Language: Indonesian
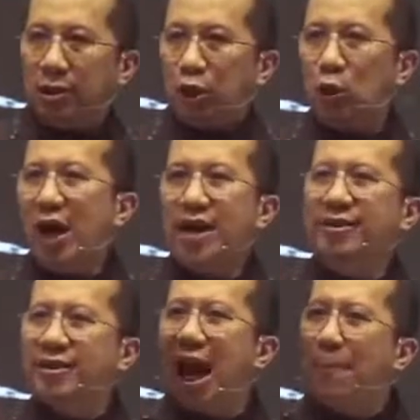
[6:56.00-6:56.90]
Tuhan
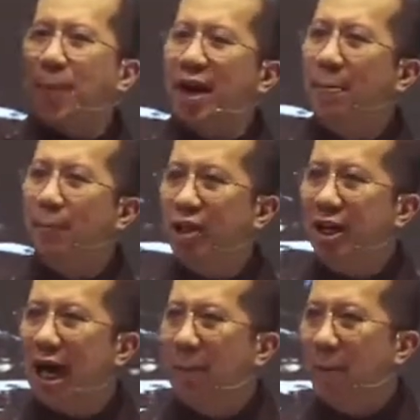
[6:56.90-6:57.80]
siapa yang
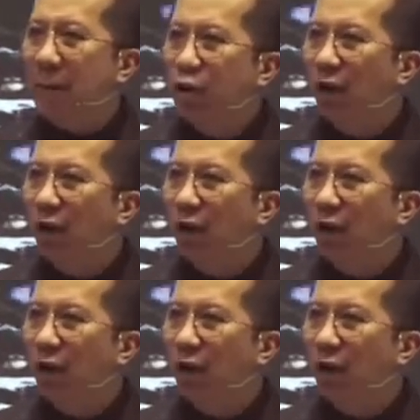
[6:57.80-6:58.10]
punya nama penuh